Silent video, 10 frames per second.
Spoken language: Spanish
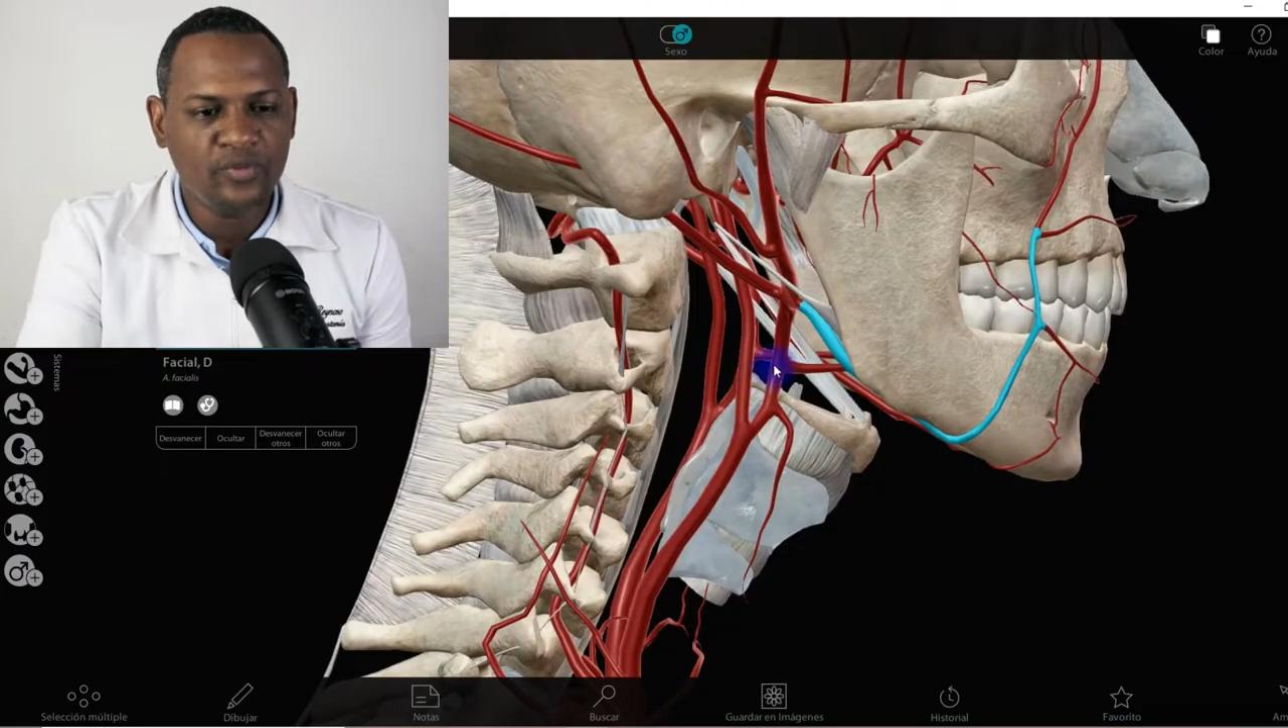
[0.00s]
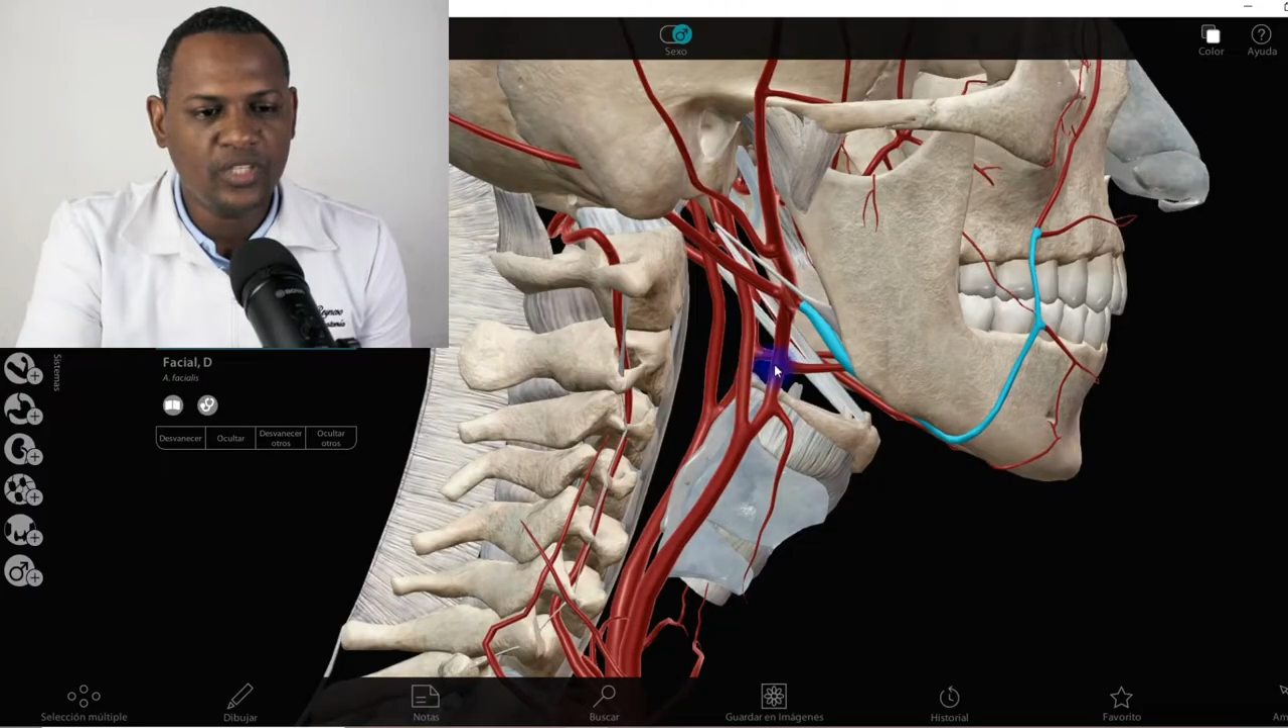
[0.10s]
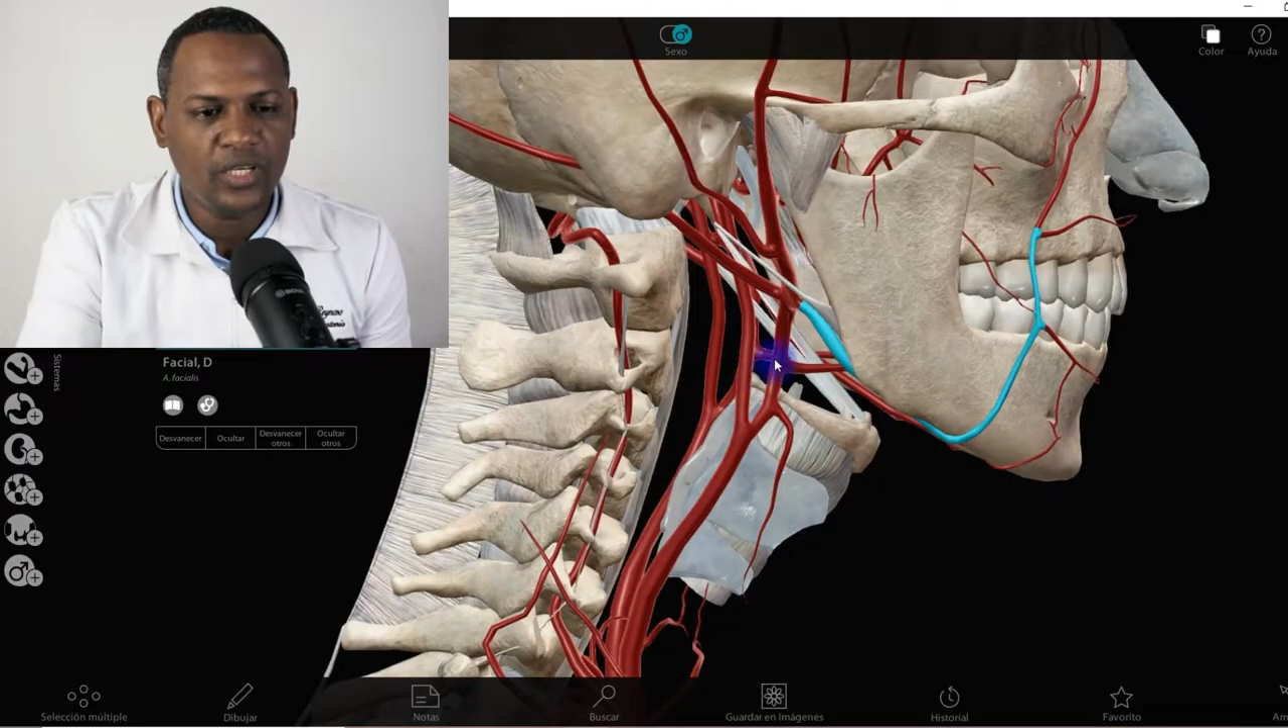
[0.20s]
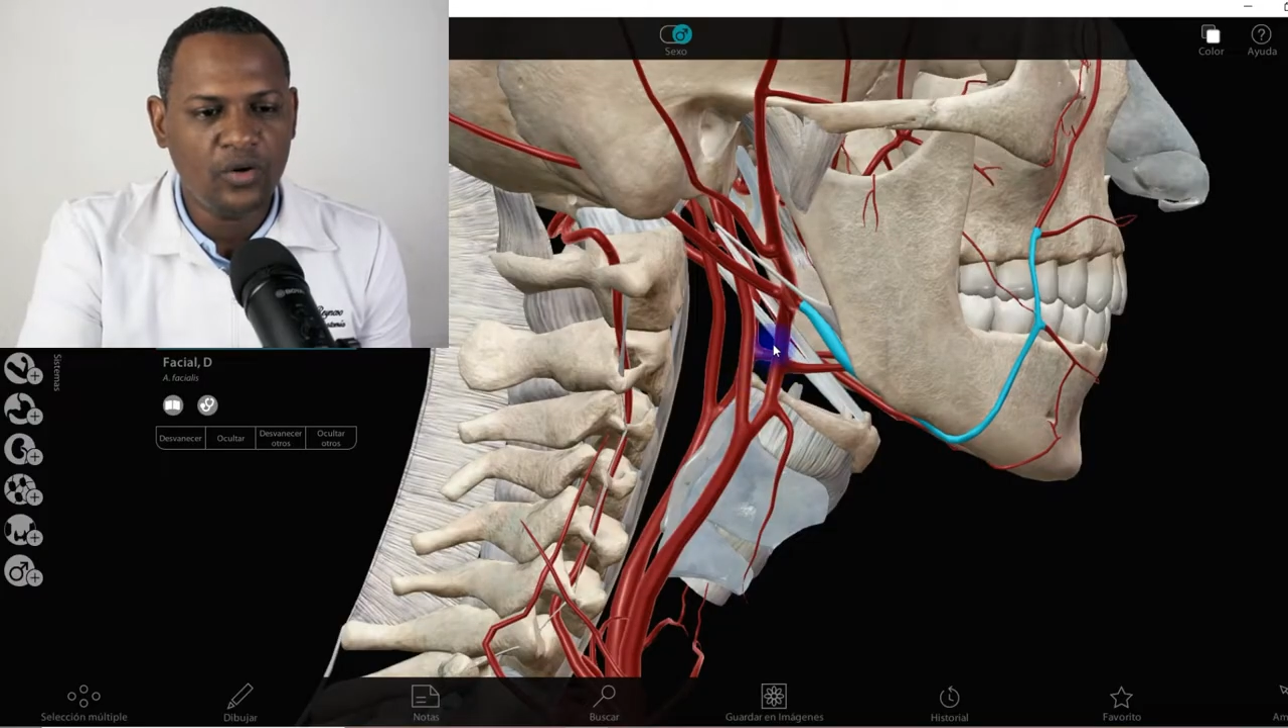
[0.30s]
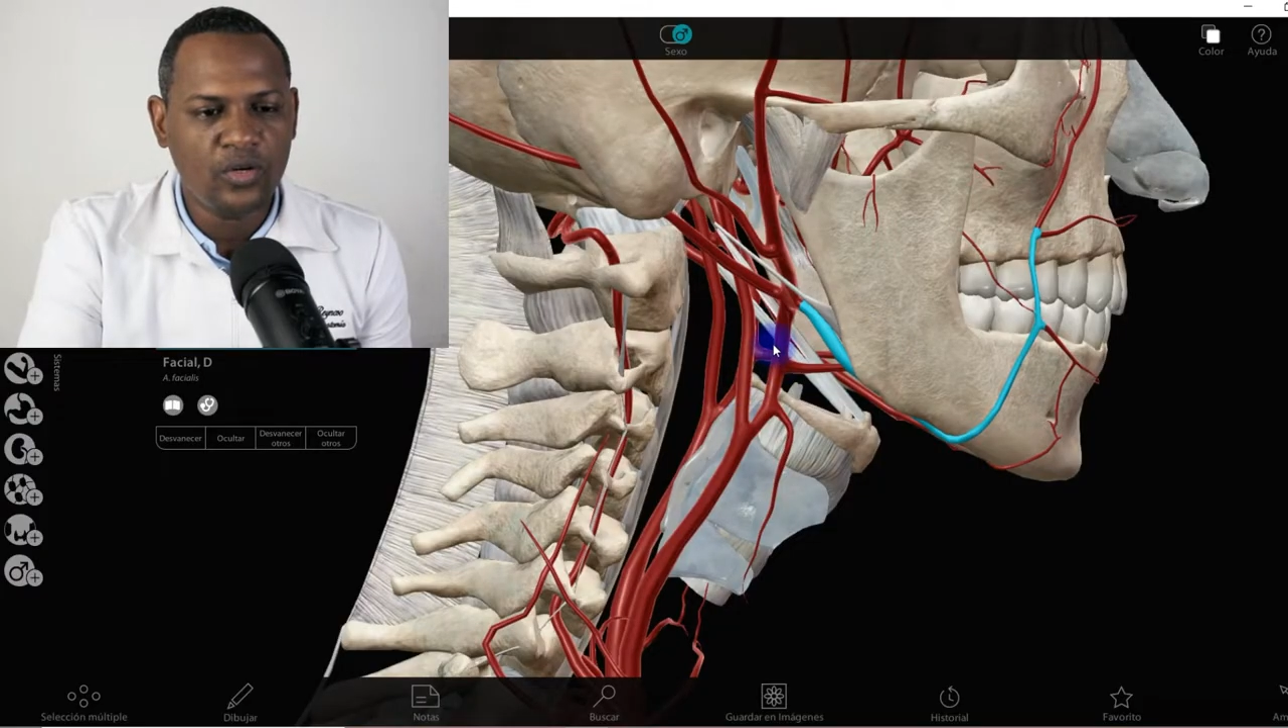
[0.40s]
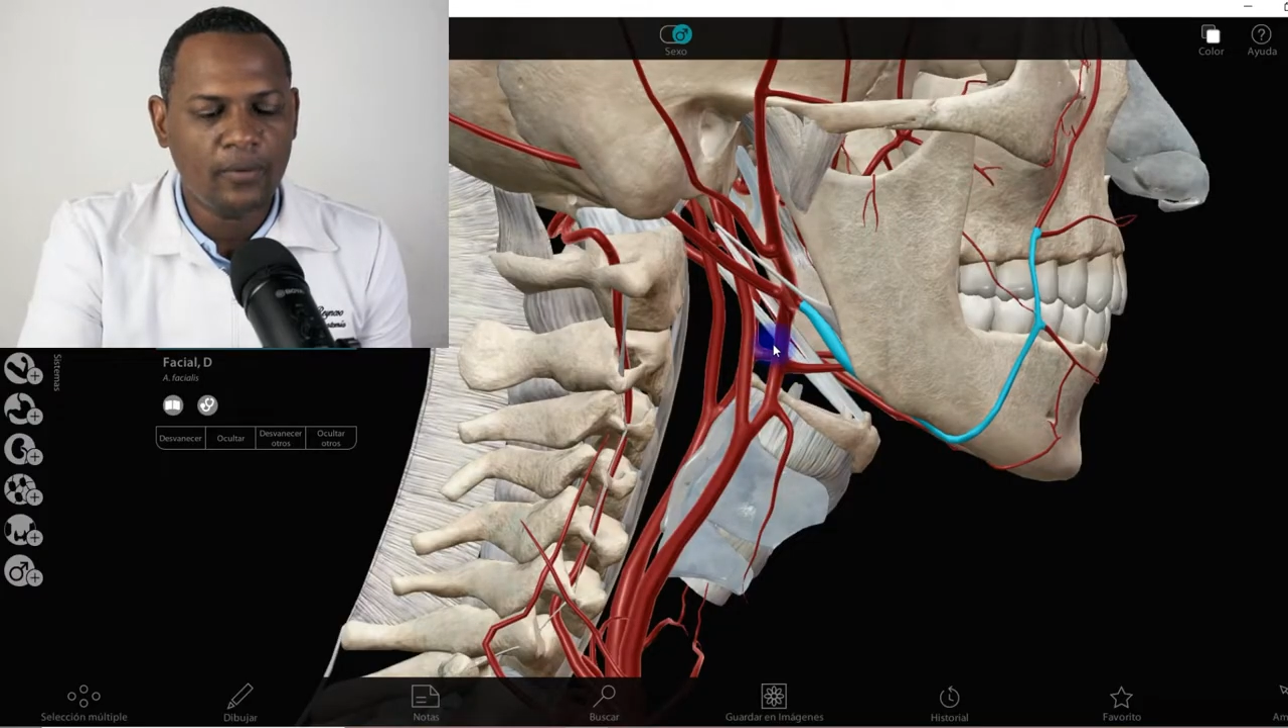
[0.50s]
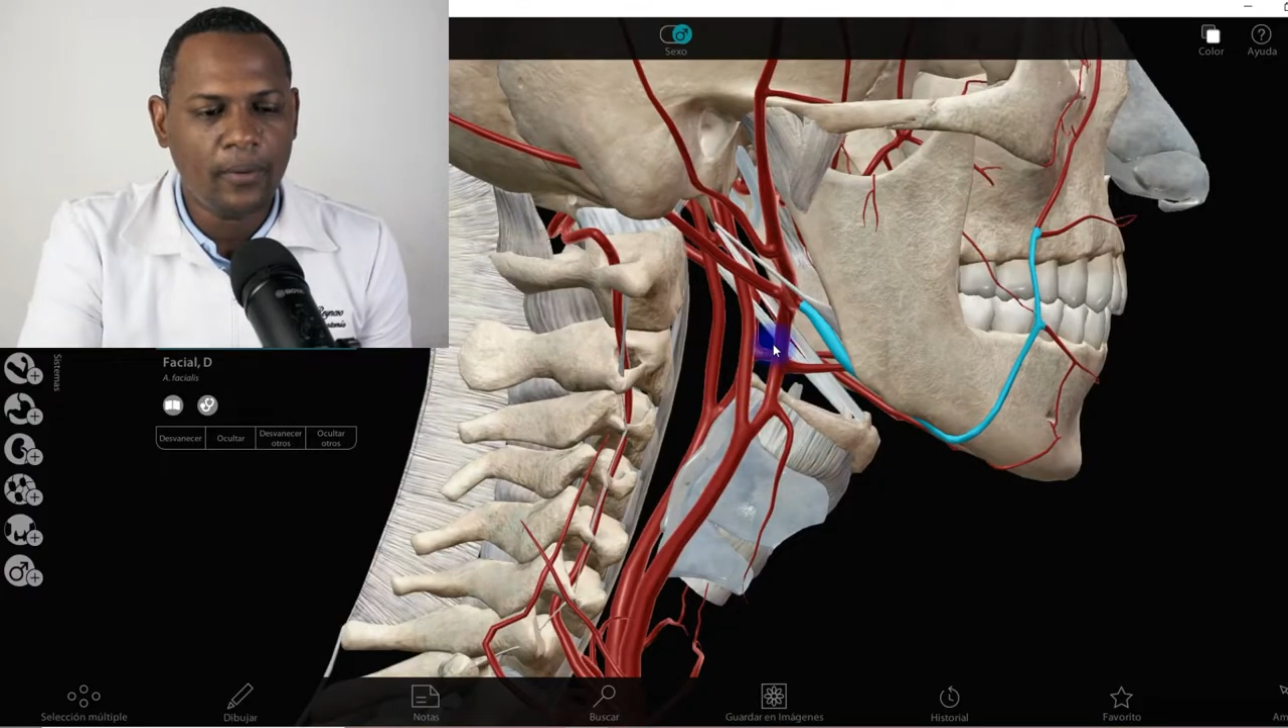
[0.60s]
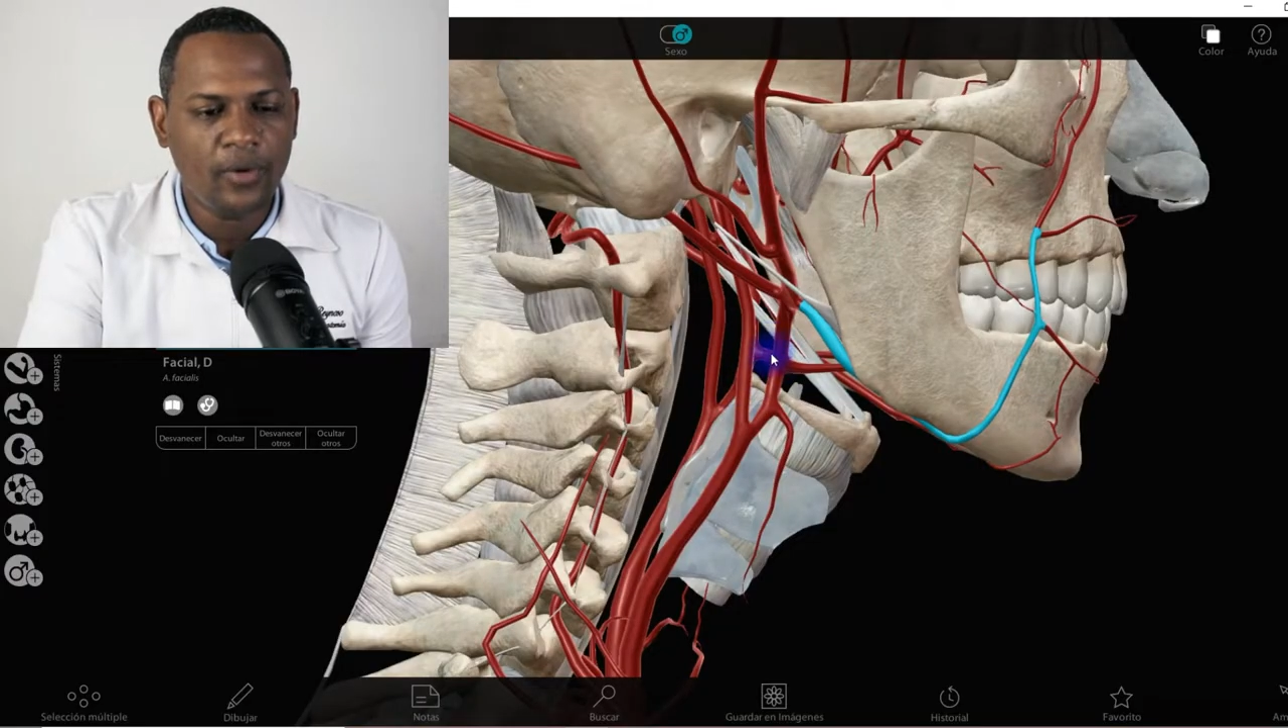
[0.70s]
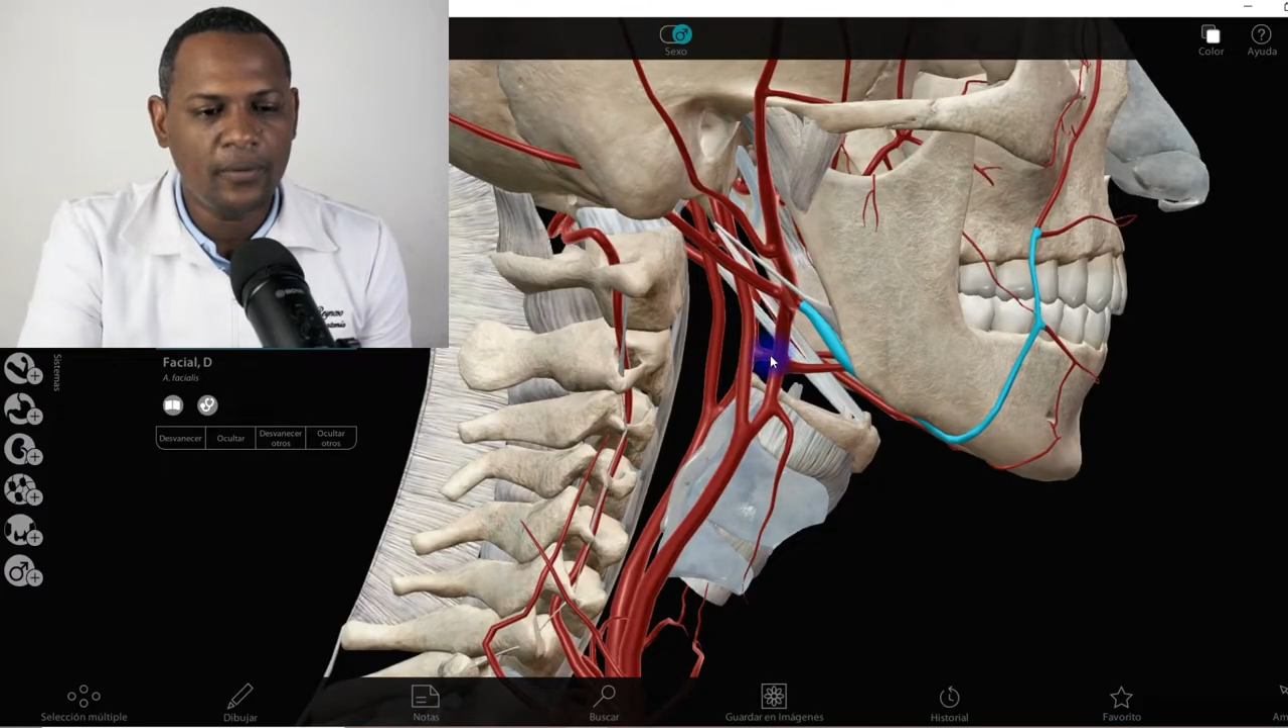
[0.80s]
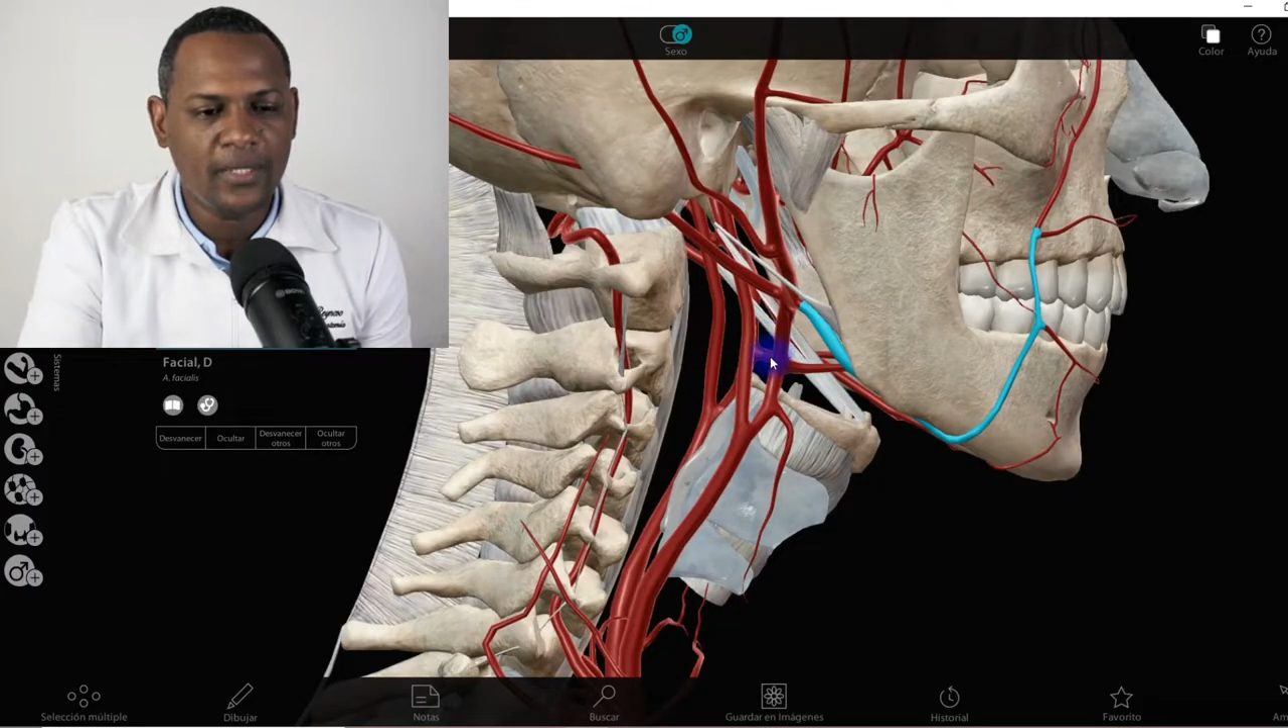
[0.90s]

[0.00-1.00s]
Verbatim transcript: posteriores vamos a